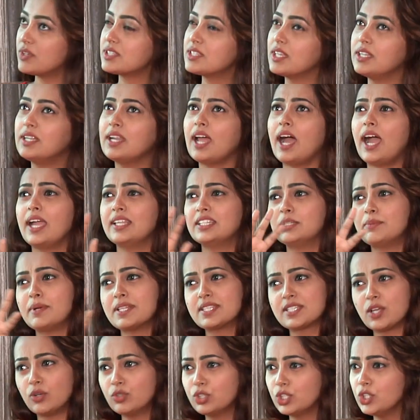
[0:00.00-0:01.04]
వస్తుంది
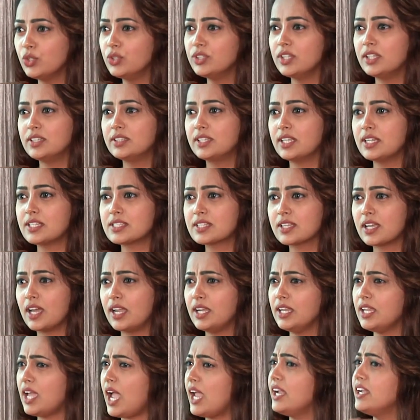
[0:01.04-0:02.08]
హైదరాబాద్ సౌత్లో ఉందని తెలుసు
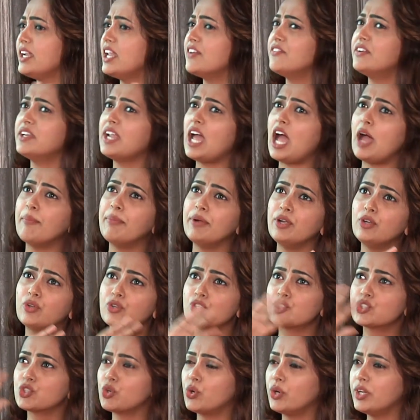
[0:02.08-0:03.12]
కానీ ఐ నెవర్ హ్యాపెన్ టు
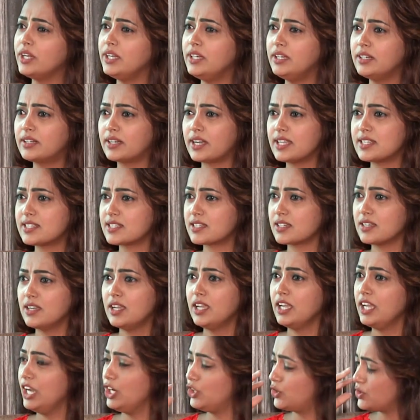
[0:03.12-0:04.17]
షో ఇంట్రెస్ట్
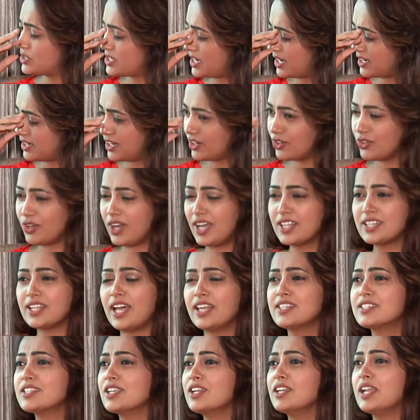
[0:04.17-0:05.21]
ఇటు సైడ్ నేను
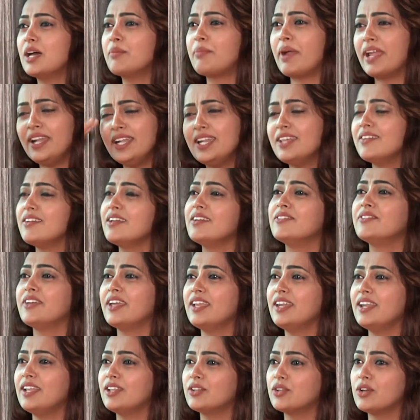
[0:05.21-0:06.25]
అస్సలు నా మైండ్
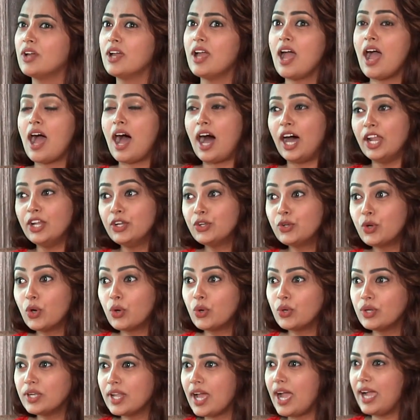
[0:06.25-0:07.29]
వేయలేదు
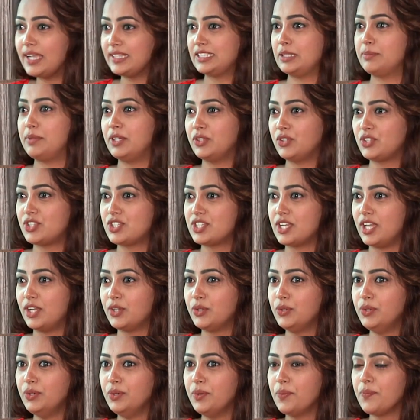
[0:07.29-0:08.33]
అనుకోకుండా హైదరాబాద్
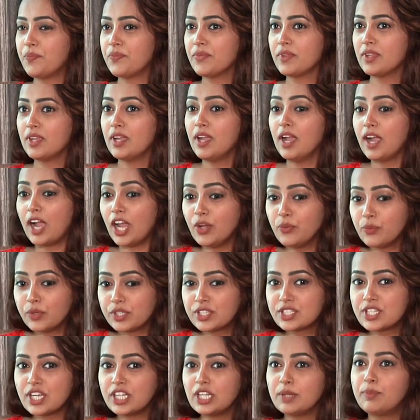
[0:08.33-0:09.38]
వచ్చాను కానీ
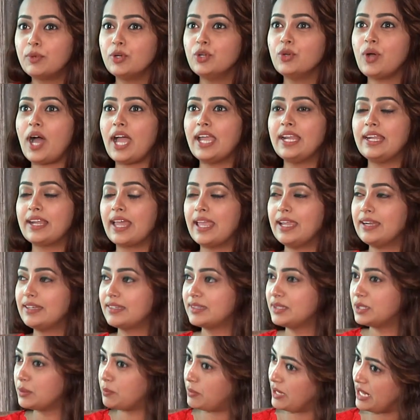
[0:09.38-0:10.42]
వచ్చేటప్పుడు ఐ లైక్
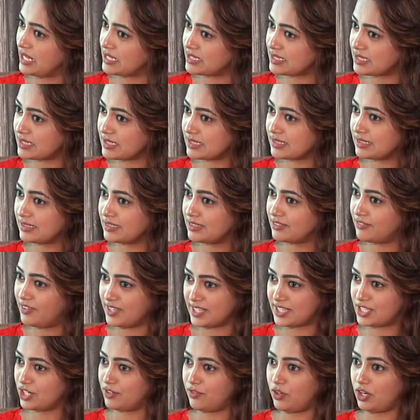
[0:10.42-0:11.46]
ద ప్లేస్
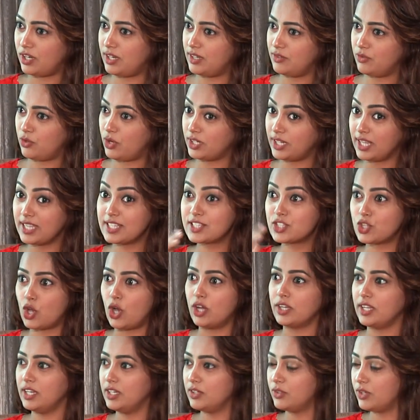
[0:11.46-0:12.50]
ఫస్ట్ ఆఫ్ ఆల్ వాట్ ఐ సా
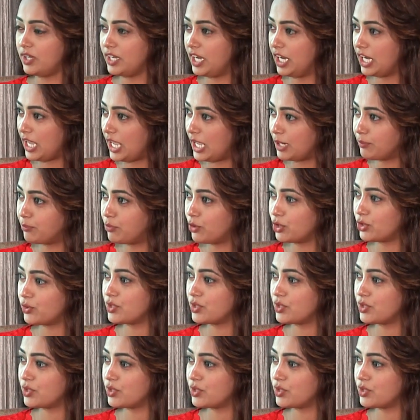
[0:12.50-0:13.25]
నేను ఎయిర్పోర్ట్